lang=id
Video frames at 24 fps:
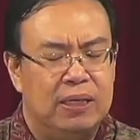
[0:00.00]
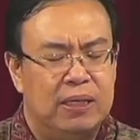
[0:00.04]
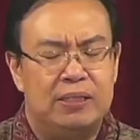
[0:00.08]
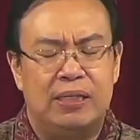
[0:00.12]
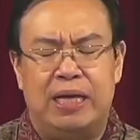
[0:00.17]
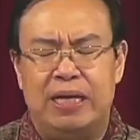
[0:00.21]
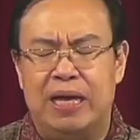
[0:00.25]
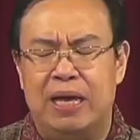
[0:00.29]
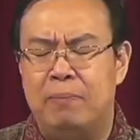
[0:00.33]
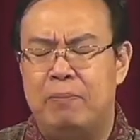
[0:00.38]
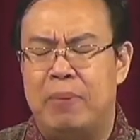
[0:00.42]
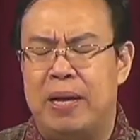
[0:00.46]

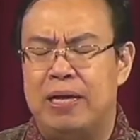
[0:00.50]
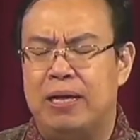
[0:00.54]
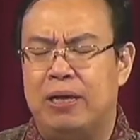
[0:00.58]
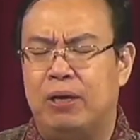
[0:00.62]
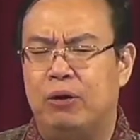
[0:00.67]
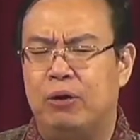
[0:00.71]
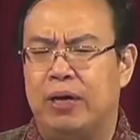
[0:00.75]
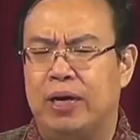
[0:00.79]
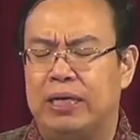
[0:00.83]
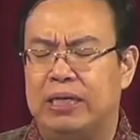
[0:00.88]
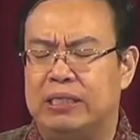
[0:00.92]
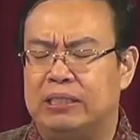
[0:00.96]
Sayang banyak
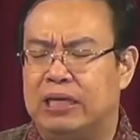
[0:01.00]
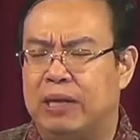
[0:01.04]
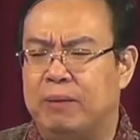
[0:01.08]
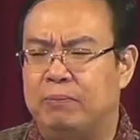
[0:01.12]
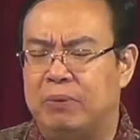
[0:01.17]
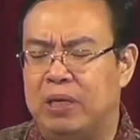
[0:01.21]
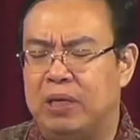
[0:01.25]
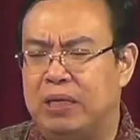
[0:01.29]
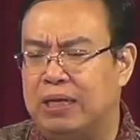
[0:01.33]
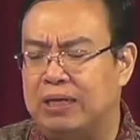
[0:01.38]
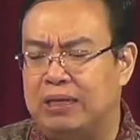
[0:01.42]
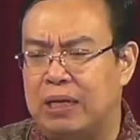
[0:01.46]
orang
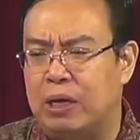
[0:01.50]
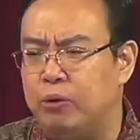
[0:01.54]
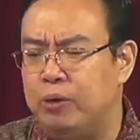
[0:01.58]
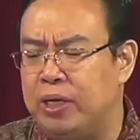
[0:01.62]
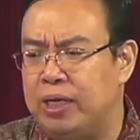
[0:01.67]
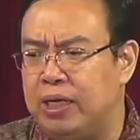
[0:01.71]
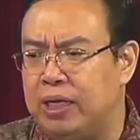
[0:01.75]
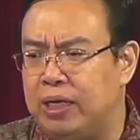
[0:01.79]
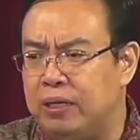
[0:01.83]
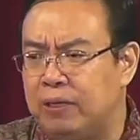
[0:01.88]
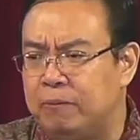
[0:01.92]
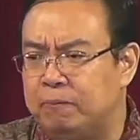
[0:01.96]
Islam tidak tahu
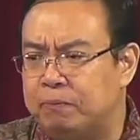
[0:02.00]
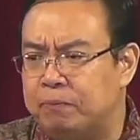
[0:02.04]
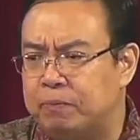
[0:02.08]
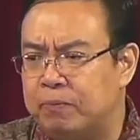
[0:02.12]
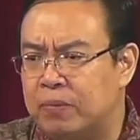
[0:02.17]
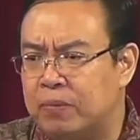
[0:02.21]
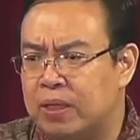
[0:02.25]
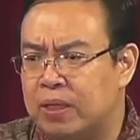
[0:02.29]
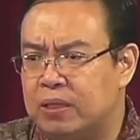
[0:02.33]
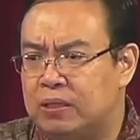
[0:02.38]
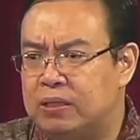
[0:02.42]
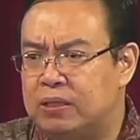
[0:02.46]
ini,
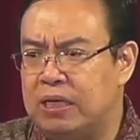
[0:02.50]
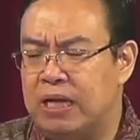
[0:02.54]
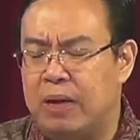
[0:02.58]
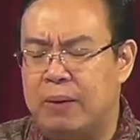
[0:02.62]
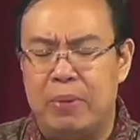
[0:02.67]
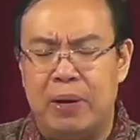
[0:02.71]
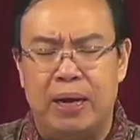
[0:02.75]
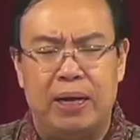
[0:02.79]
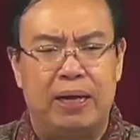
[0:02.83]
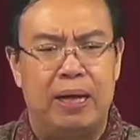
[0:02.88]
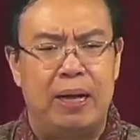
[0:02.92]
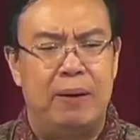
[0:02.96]
sehingga
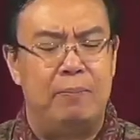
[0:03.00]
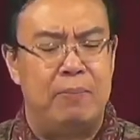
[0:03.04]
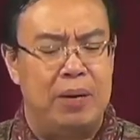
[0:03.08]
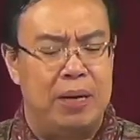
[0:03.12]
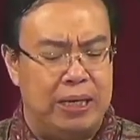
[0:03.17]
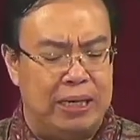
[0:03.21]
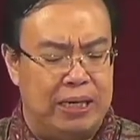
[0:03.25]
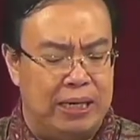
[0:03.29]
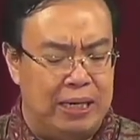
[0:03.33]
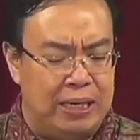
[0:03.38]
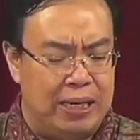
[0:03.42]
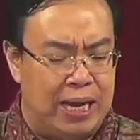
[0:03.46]
mereka
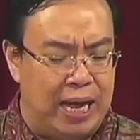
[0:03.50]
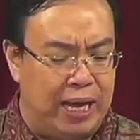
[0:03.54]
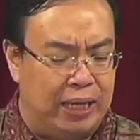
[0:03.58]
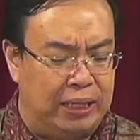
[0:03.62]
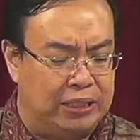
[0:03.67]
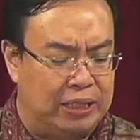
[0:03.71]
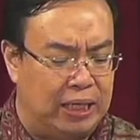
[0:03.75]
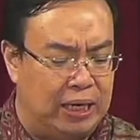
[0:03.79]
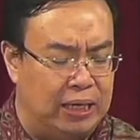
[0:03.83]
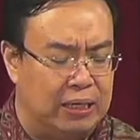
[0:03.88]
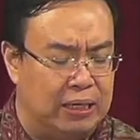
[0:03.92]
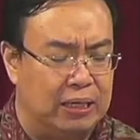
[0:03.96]
menghina
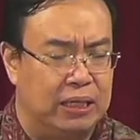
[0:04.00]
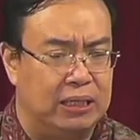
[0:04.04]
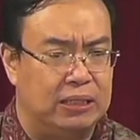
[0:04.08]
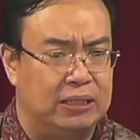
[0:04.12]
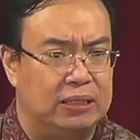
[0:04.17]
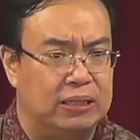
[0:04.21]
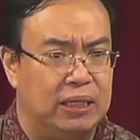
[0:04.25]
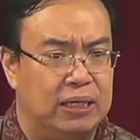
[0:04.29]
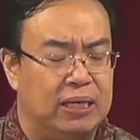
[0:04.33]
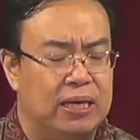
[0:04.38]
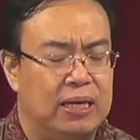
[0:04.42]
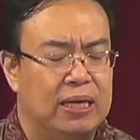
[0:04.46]
ajaran
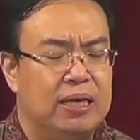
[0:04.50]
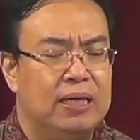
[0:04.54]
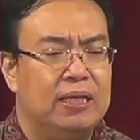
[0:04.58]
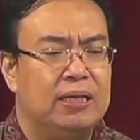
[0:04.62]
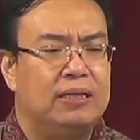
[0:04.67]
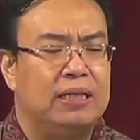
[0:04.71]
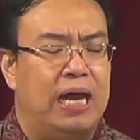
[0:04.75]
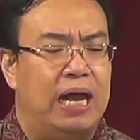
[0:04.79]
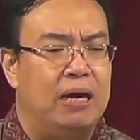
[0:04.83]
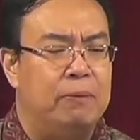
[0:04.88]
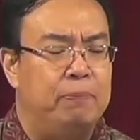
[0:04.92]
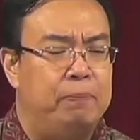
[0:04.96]
Kristen
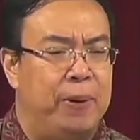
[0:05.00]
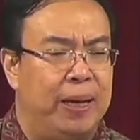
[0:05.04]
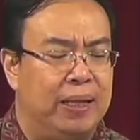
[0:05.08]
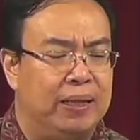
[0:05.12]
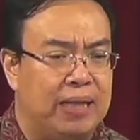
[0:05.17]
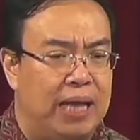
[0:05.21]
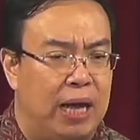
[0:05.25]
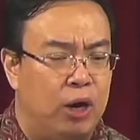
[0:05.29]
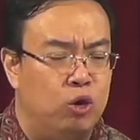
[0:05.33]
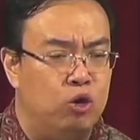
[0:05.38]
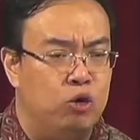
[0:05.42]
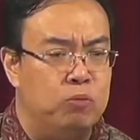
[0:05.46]
tanpa
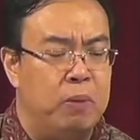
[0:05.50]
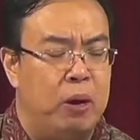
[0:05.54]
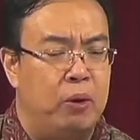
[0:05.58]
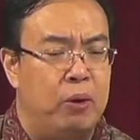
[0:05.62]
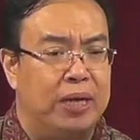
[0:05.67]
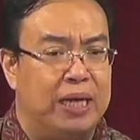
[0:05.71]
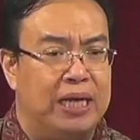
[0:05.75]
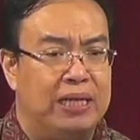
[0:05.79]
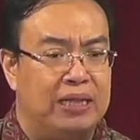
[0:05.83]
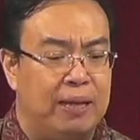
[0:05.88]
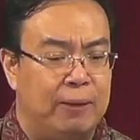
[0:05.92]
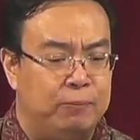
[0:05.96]
tahu
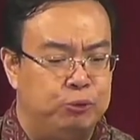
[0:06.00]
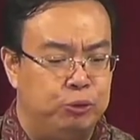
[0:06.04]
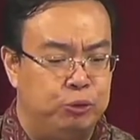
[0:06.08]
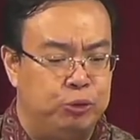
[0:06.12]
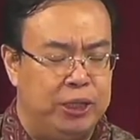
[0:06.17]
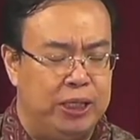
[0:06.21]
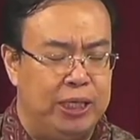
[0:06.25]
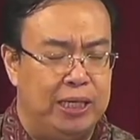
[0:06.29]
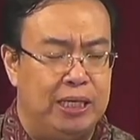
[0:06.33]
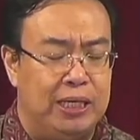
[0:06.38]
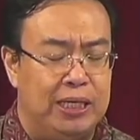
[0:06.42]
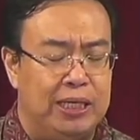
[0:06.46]
bahwa kitab
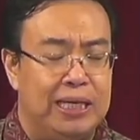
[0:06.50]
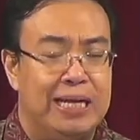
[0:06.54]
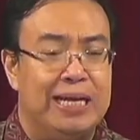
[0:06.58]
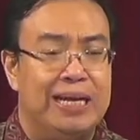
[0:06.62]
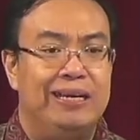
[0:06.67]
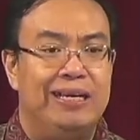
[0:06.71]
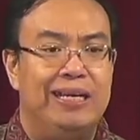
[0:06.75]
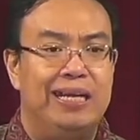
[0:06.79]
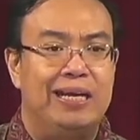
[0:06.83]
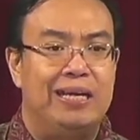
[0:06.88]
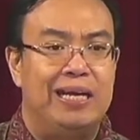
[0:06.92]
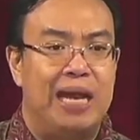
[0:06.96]
suci ini
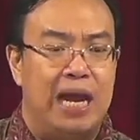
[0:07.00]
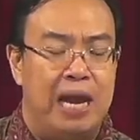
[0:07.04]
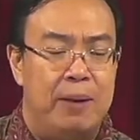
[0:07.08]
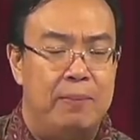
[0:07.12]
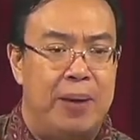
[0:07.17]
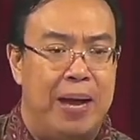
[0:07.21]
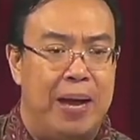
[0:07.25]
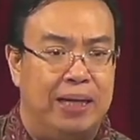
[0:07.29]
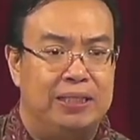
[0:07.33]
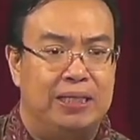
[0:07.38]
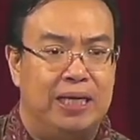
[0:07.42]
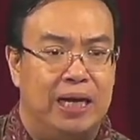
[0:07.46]
di
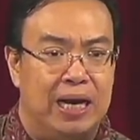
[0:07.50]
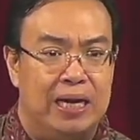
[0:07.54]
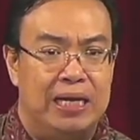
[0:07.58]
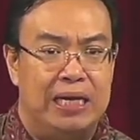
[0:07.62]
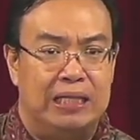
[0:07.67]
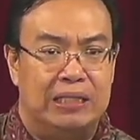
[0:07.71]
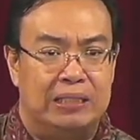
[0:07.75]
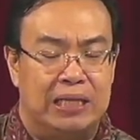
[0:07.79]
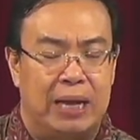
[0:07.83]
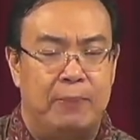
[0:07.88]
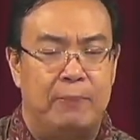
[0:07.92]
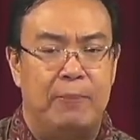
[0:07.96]
dalam ajaran
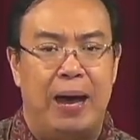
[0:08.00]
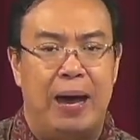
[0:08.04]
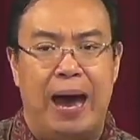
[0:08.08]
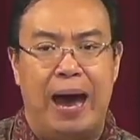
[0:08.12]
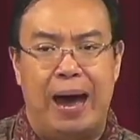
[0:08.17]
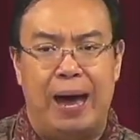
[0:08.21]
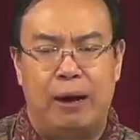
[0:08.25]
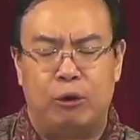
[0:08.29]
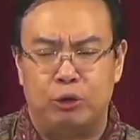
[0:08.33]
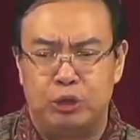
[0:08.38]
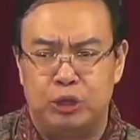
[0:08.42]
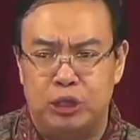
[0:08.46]
Islam
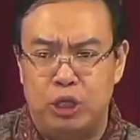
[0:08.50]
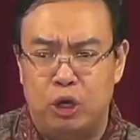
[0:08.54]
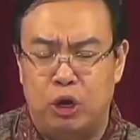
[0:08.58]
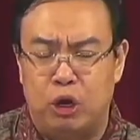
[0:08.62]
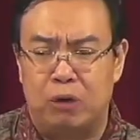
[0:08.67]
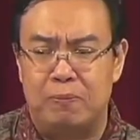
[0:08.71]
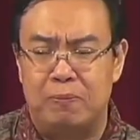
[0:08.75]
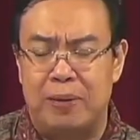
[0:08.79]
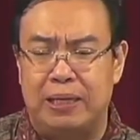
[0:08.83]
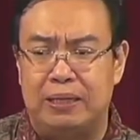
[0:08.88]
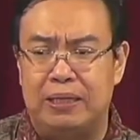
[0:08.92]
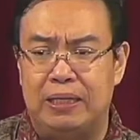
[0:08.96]
harus
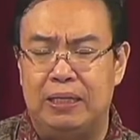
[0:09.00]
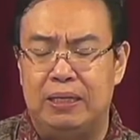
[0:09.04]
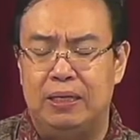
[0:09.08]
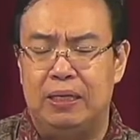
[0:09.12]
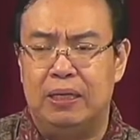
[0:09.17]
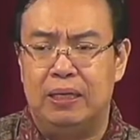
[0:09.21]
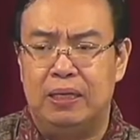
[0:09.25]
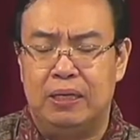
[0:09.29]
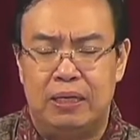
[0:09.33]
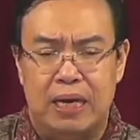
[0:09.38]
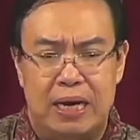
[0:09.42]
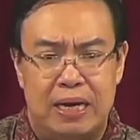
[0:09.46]
dihormati
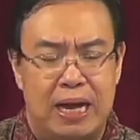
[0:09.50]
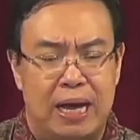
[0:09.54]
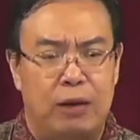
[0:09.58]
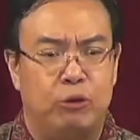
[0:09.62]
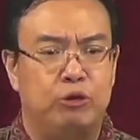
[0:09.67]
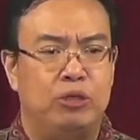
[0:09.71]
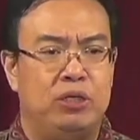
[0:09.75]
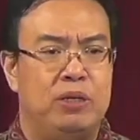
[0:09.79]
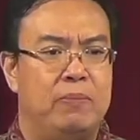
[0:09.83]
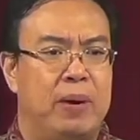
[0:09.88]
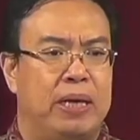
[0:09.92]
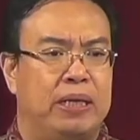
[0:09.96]
dan
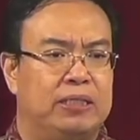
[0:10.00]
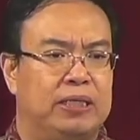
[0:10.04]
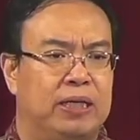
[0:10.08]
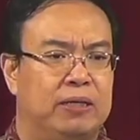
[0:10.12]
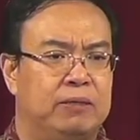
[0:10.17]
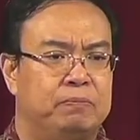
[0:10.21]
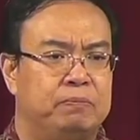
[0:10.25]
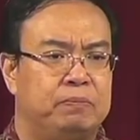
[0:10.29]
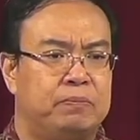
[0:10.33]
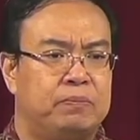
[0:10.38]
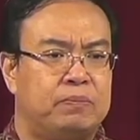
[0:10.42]
harus dibaca.